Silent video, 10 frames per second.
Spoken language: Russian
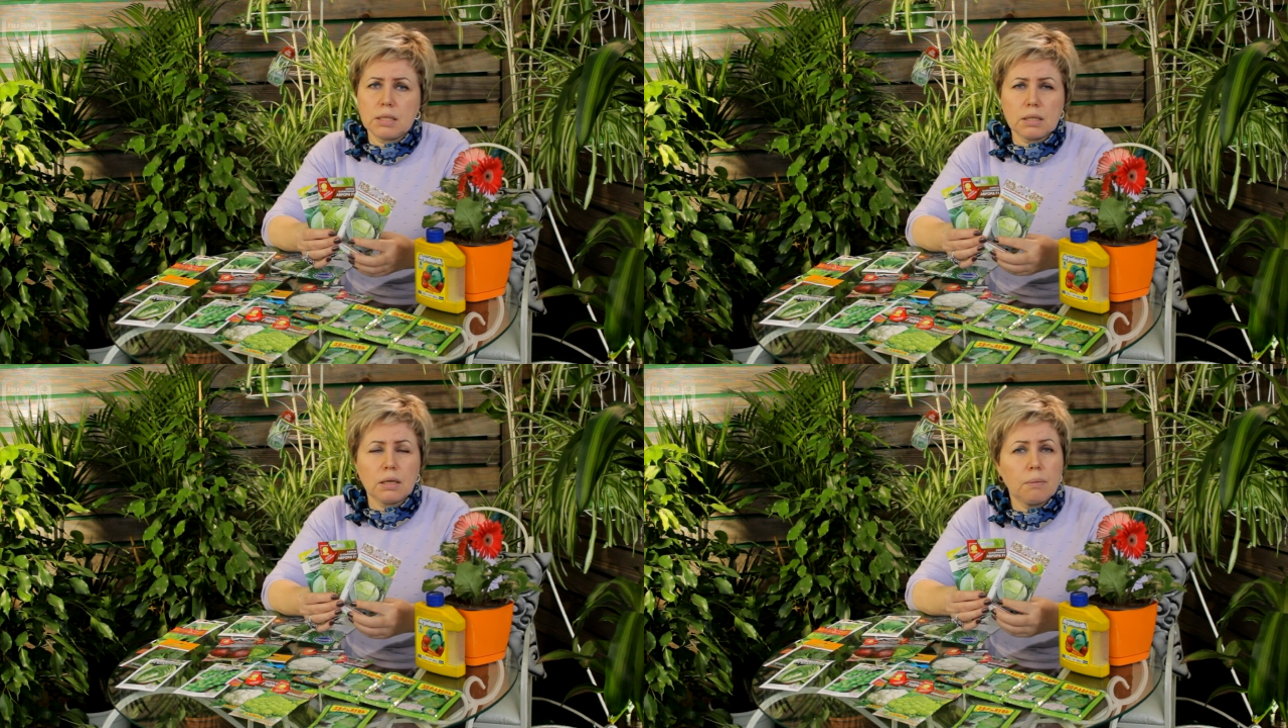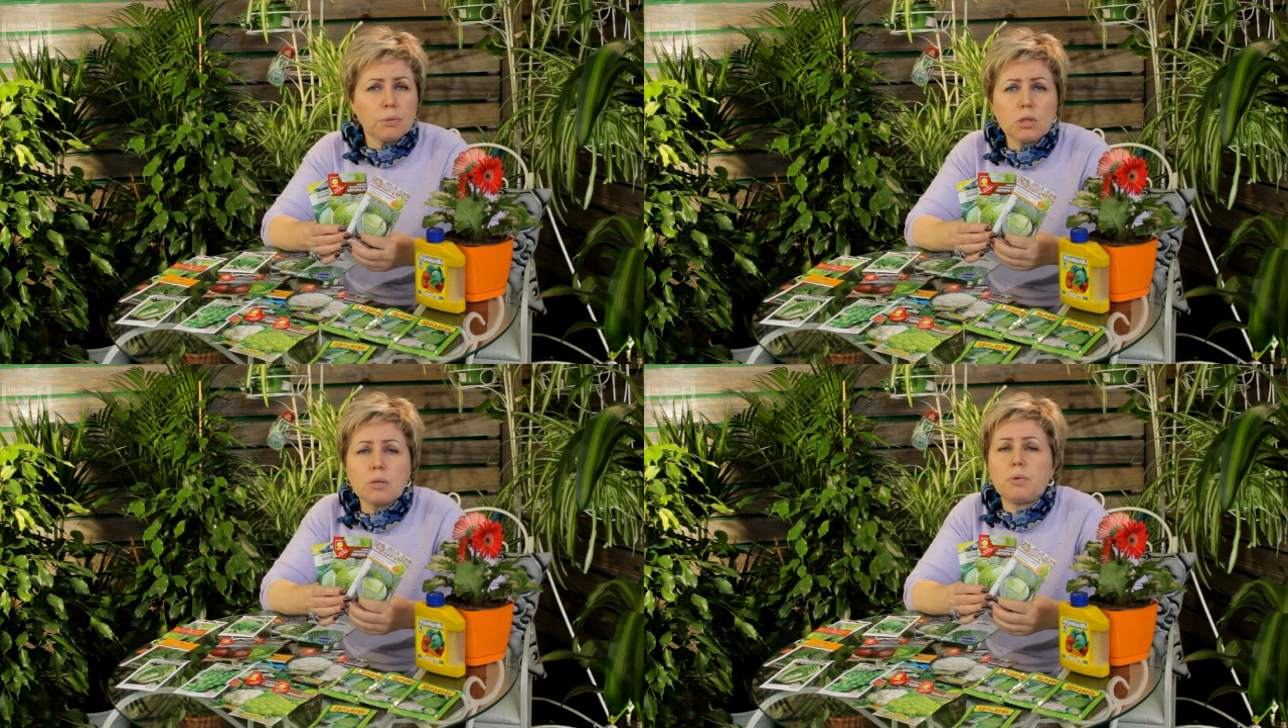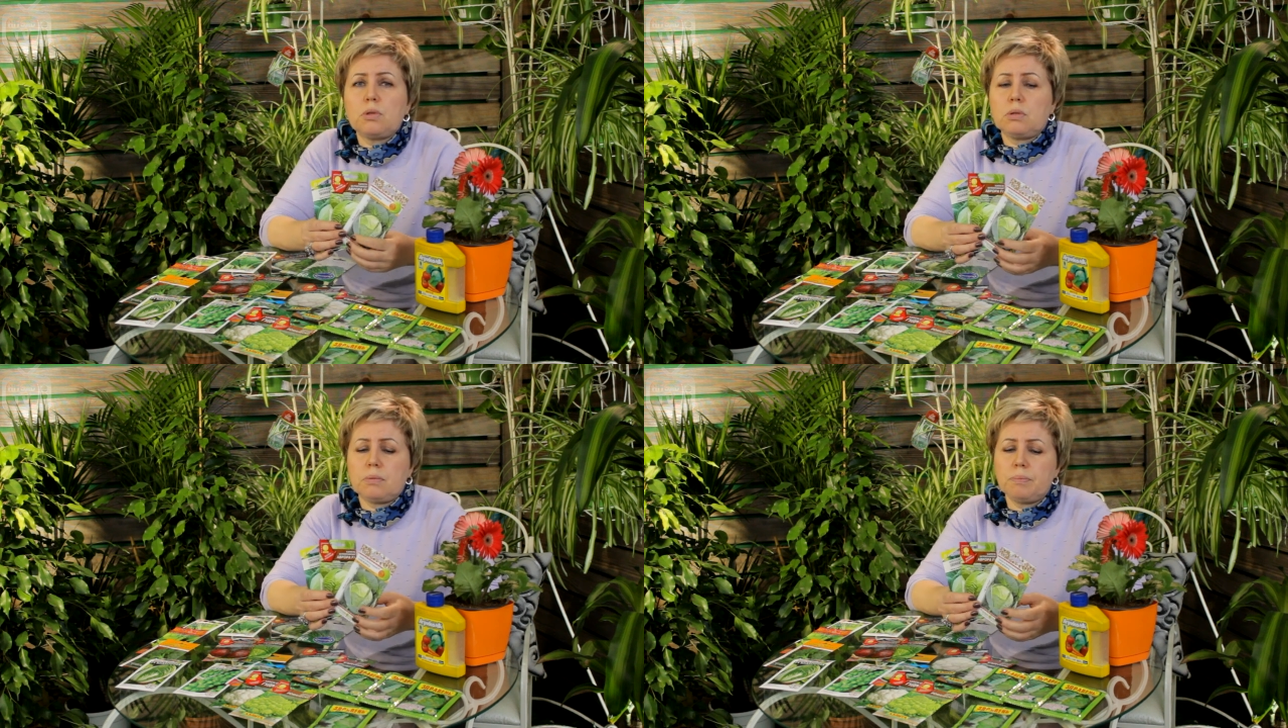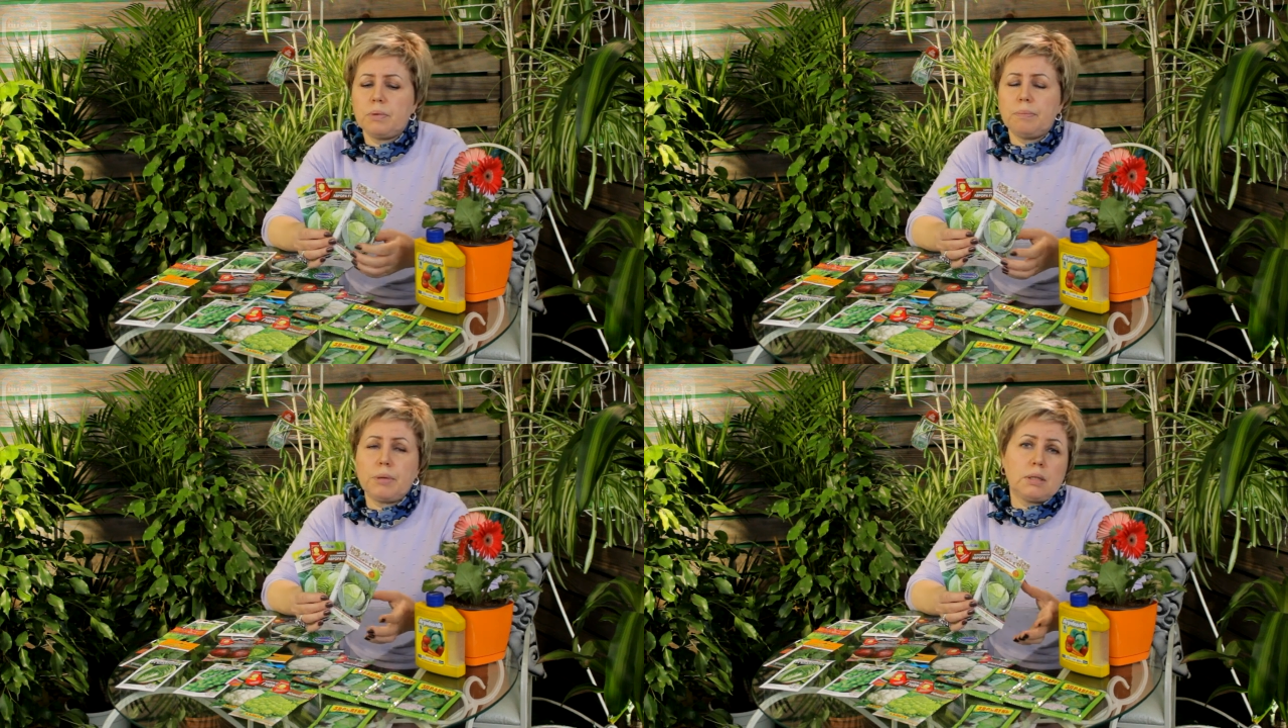сорта капусты используются
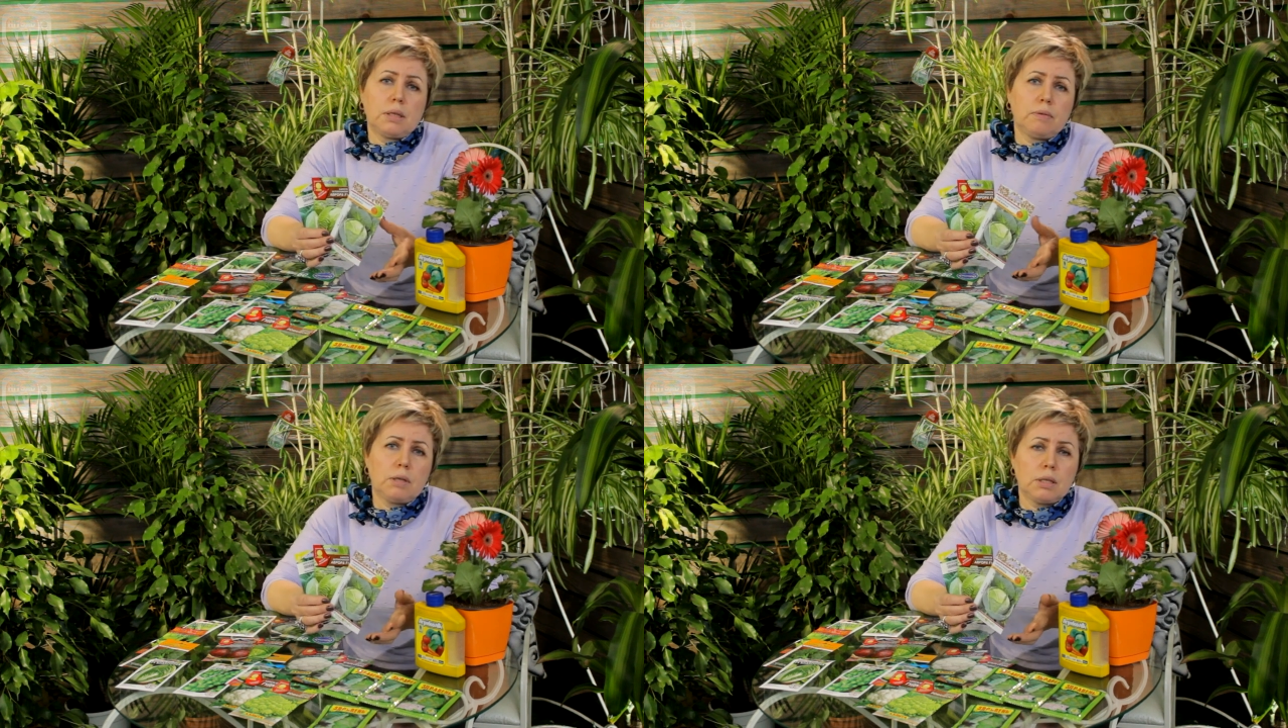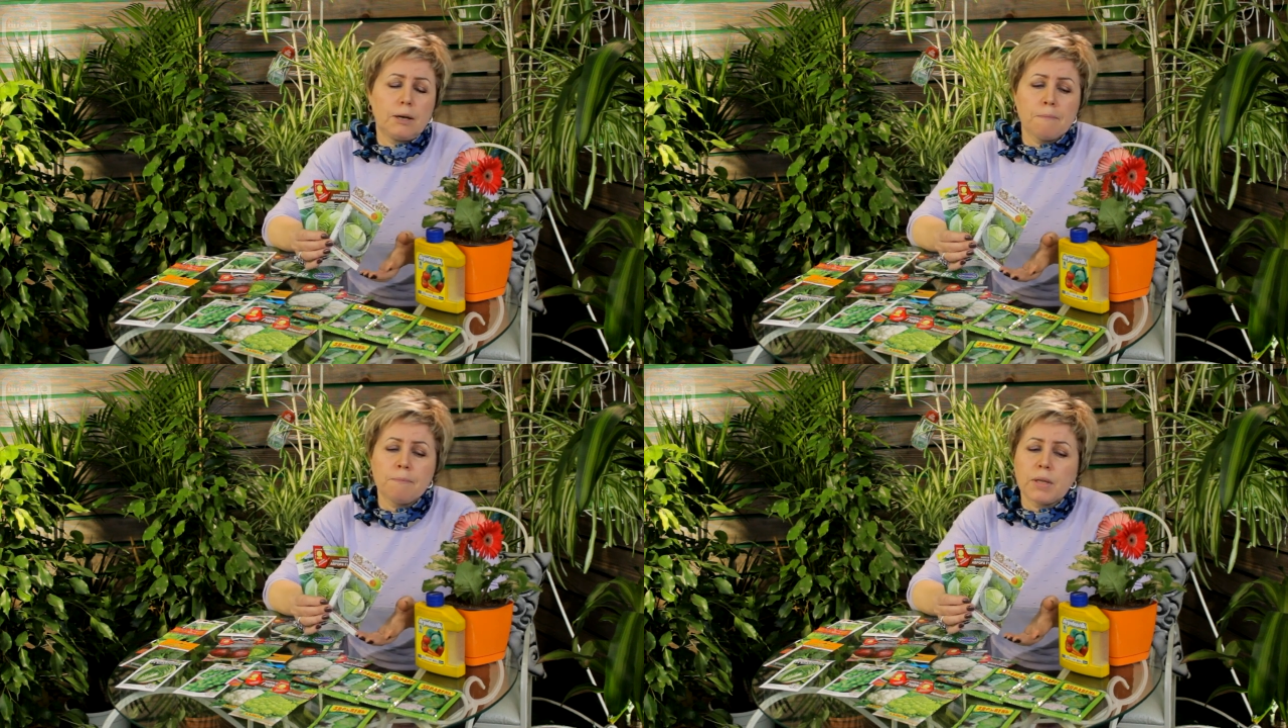для приготовления